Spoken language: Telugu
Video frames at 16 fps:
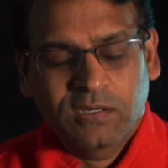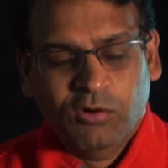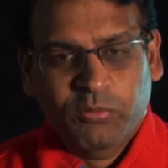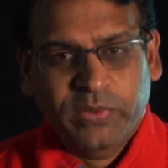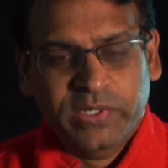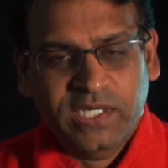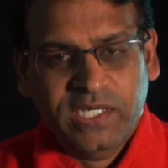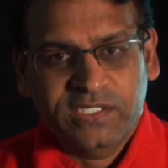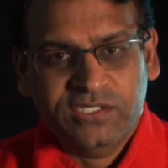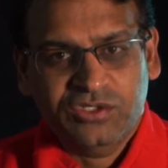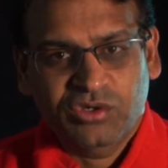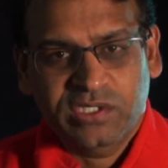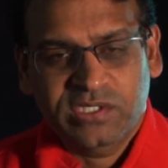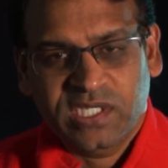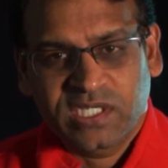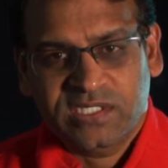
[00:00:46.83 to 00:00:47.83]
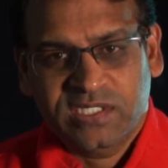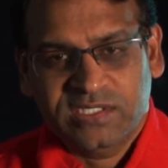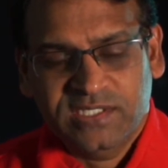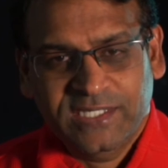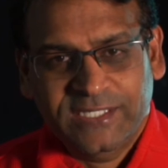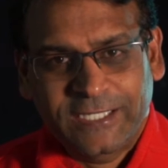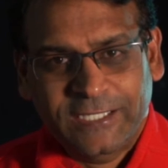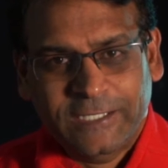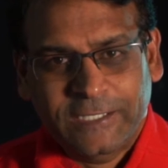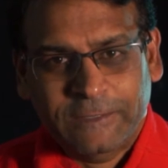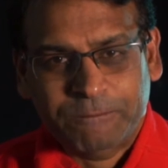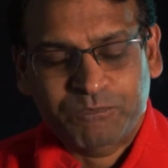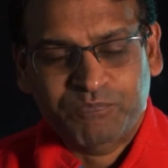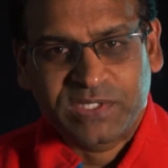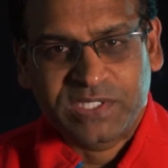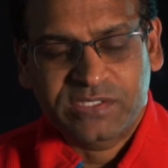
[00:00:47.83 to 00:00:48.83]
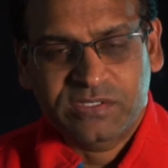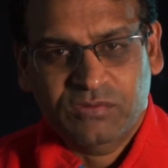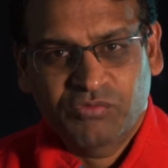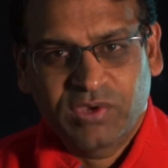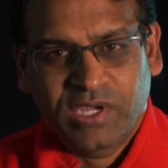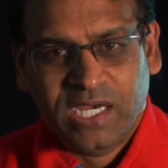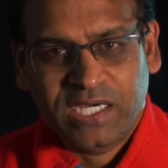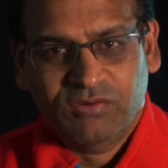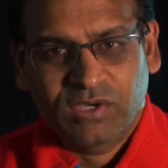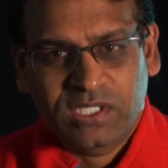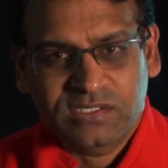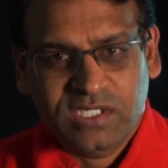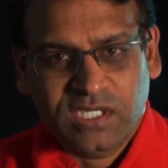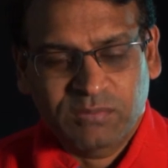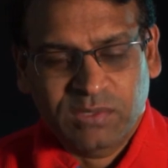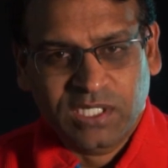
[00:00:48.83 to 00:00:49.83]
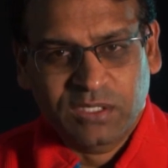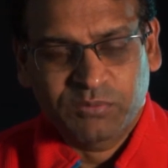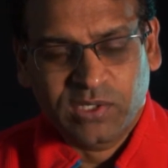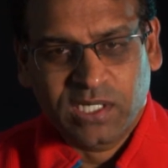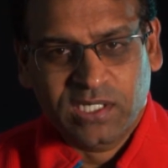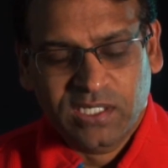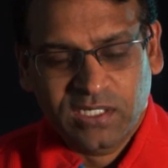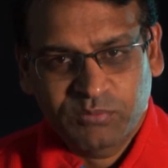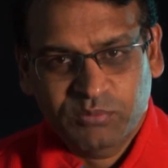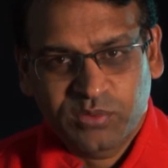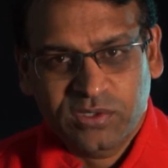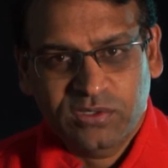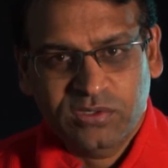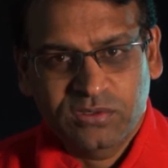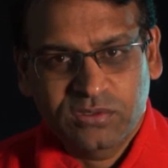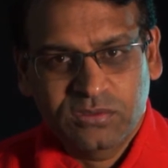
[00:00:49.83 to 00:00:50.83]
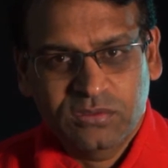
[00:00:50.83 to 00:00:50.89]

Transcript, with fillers: ఓపెన్ ఎండింగ్ స్టోరీ స్ట్రక్చర్స్ ఏంటంటే ఇట్స్ వే అడ్వాన్స్డ్ అనమాట ఇప్పుడు అంటే ఇప్పుడు